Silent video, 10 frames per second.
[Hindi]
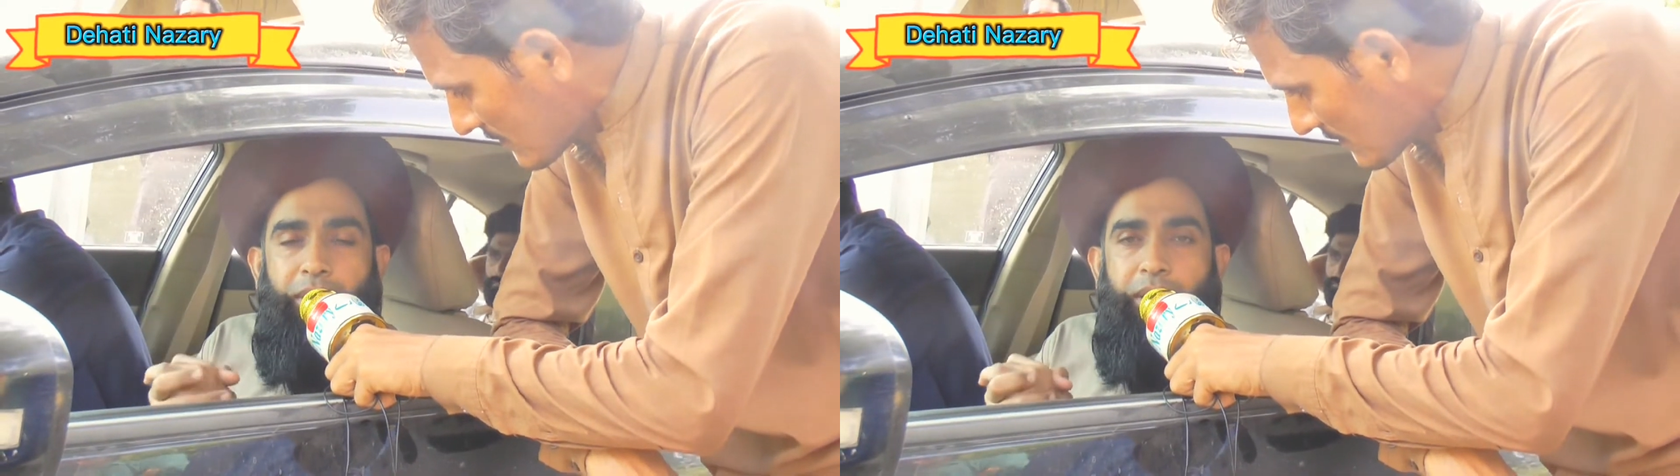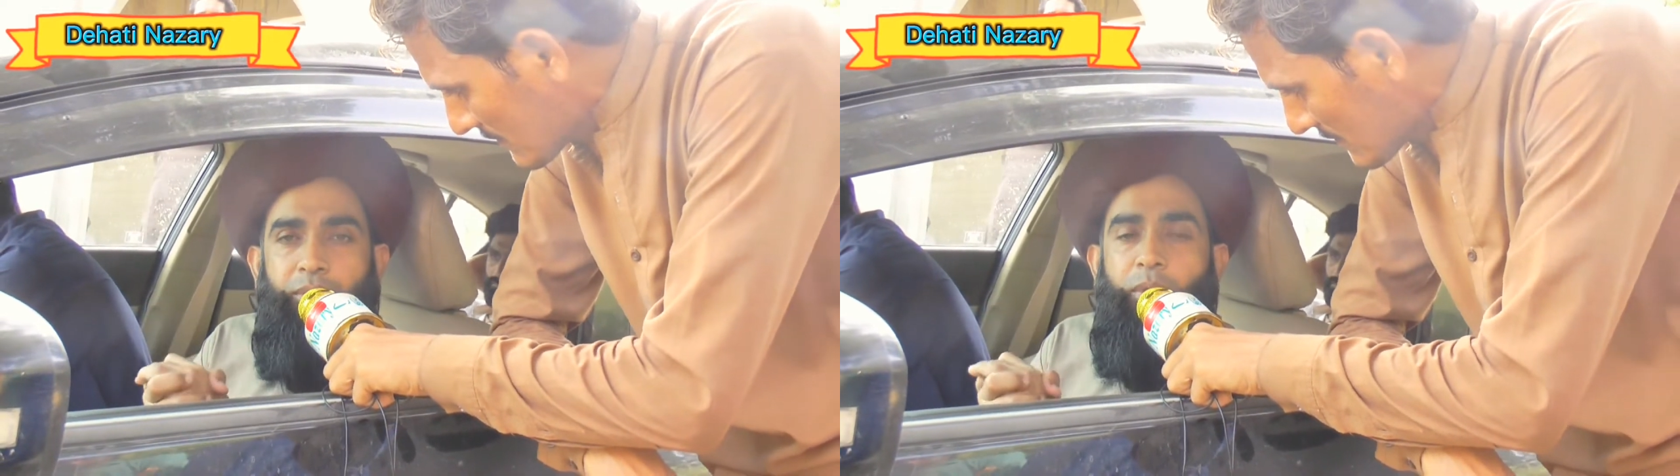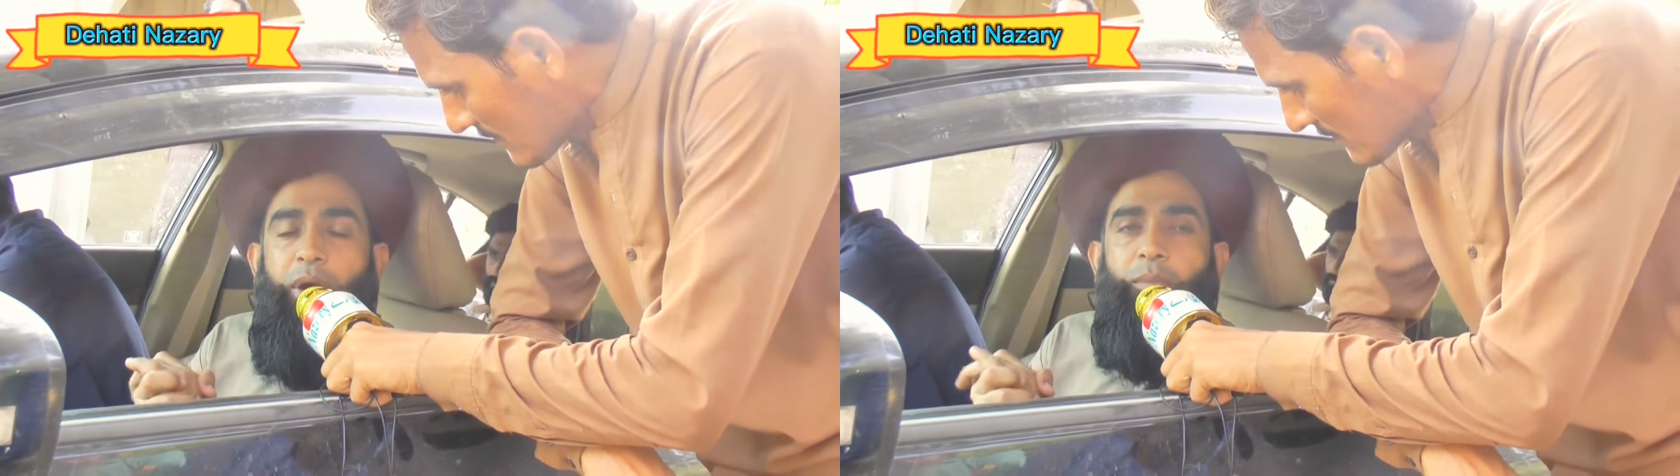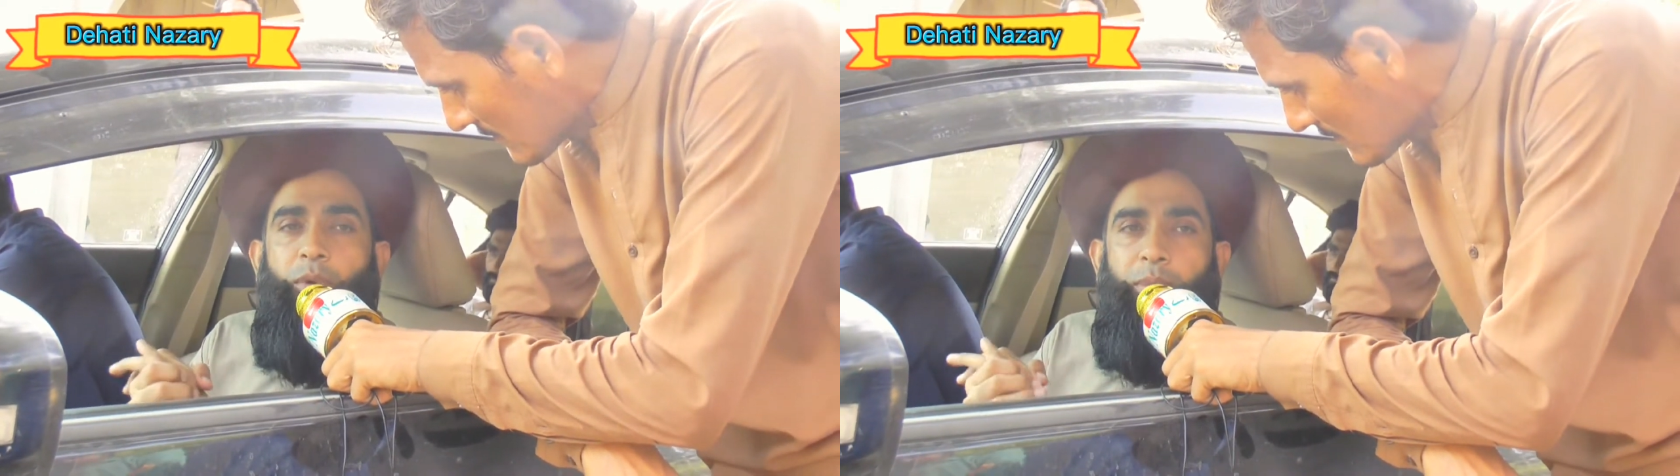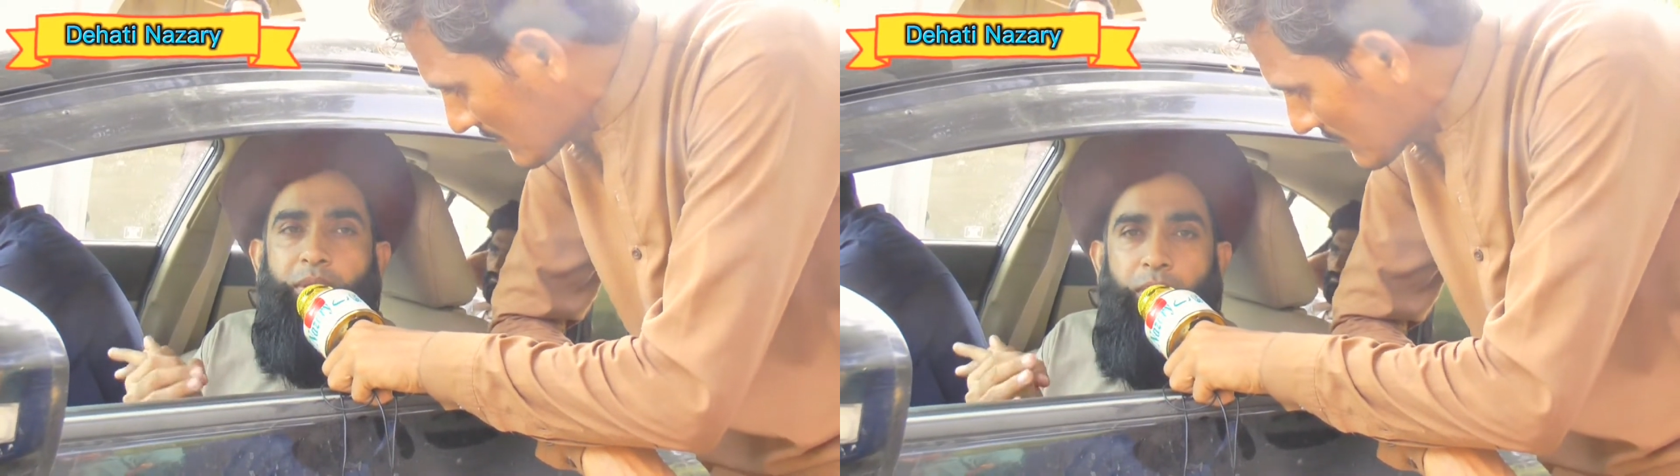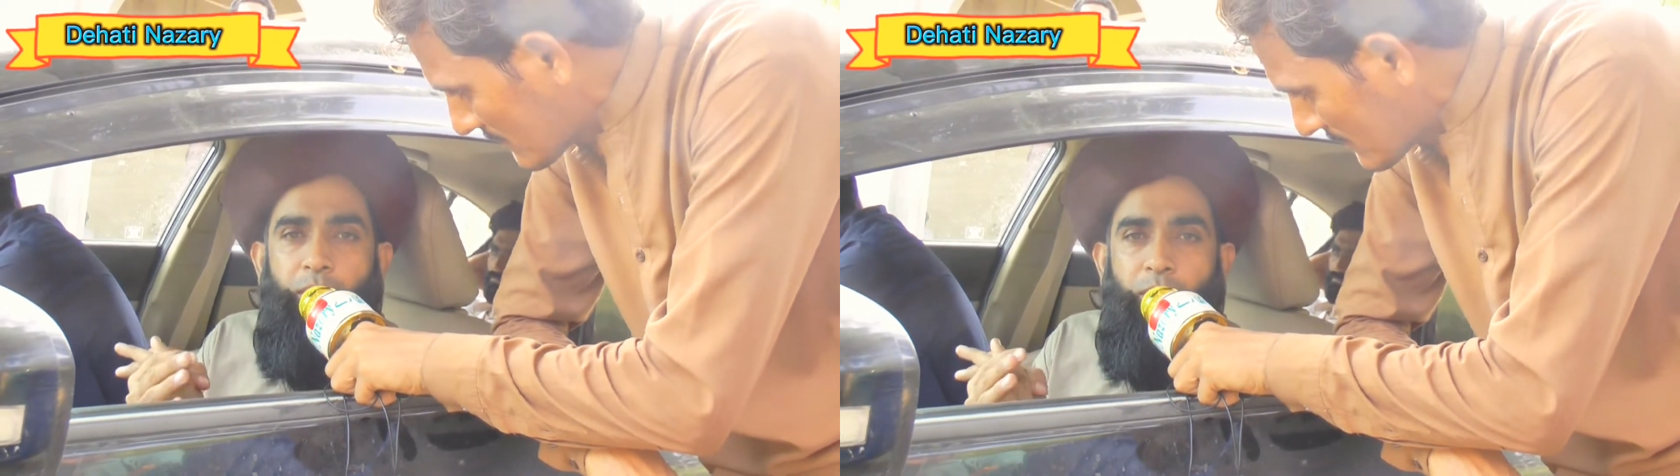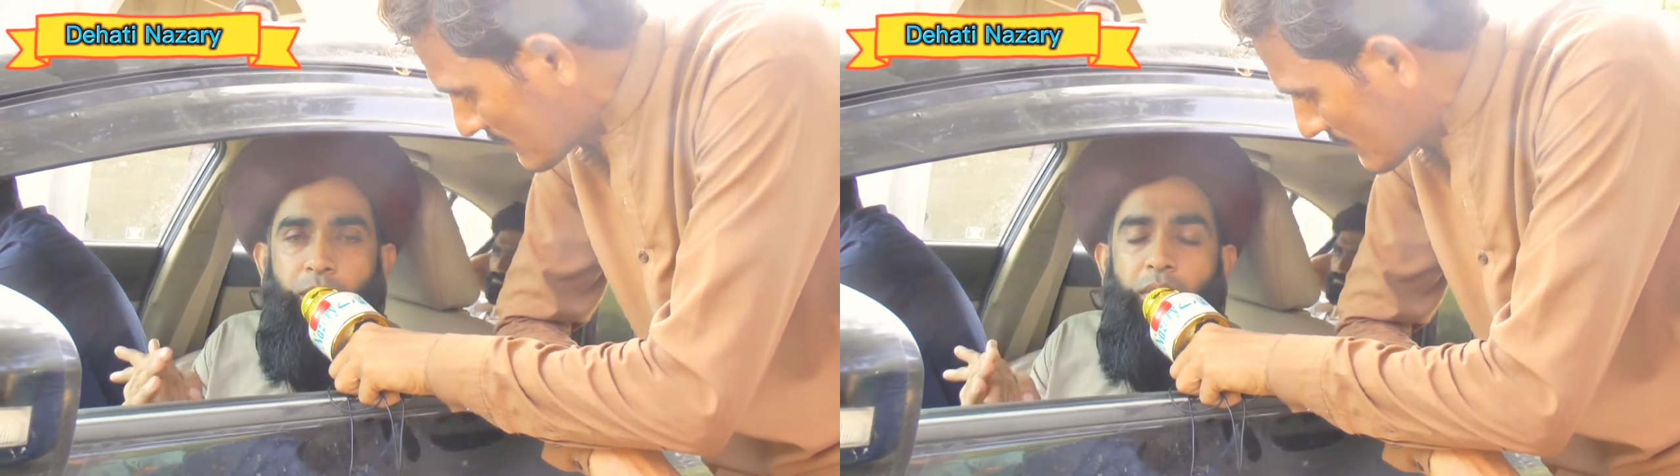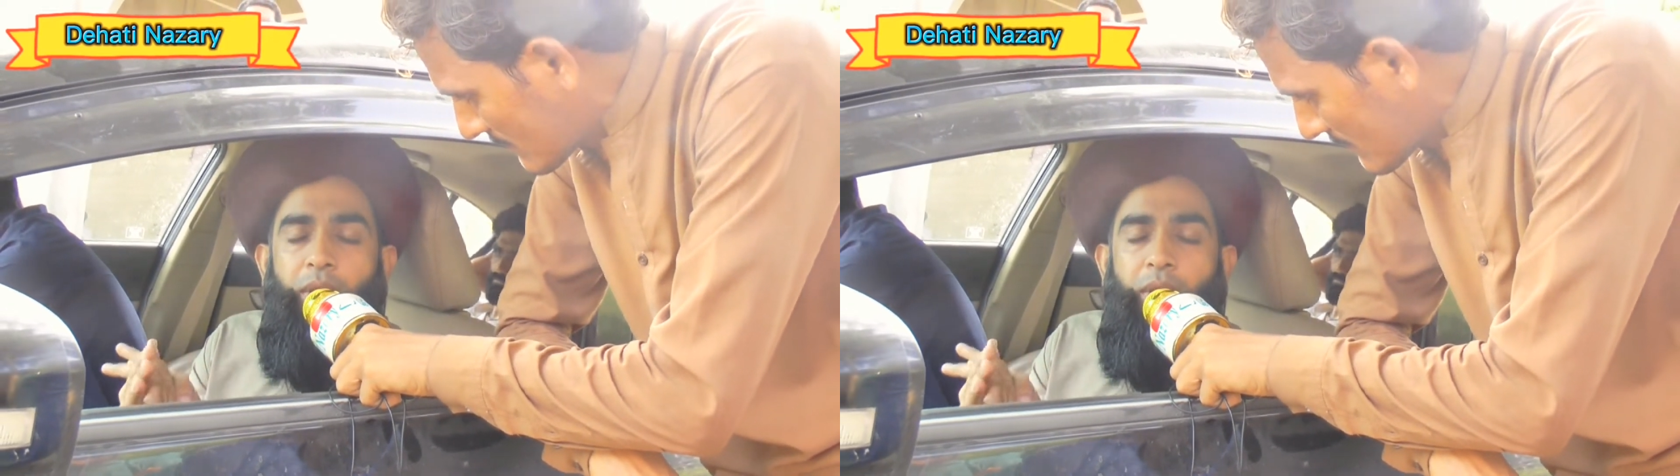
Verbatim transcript: तक के वो अरबोंपति लोग